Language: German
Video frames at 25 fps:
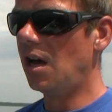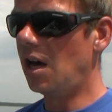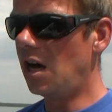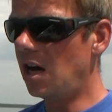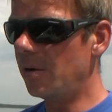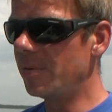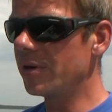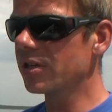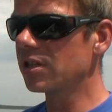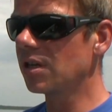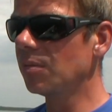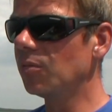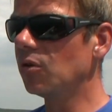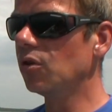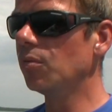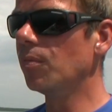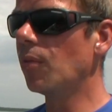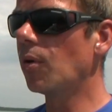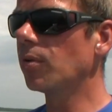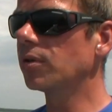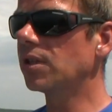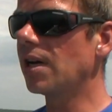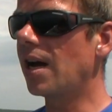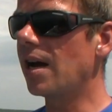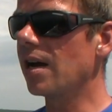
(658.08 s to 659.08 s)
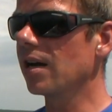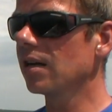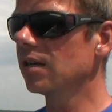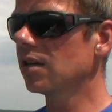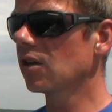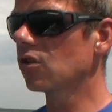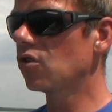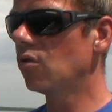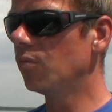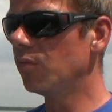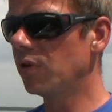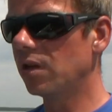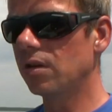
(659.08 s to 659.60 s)
Aber es gibt eben auch Tage,
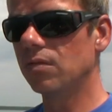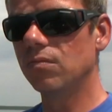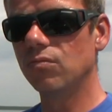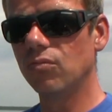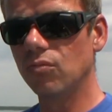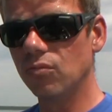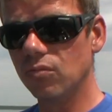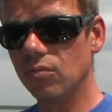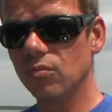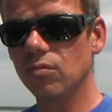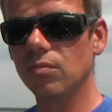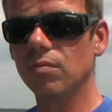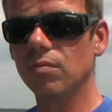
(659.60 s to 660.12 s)
da kommen dann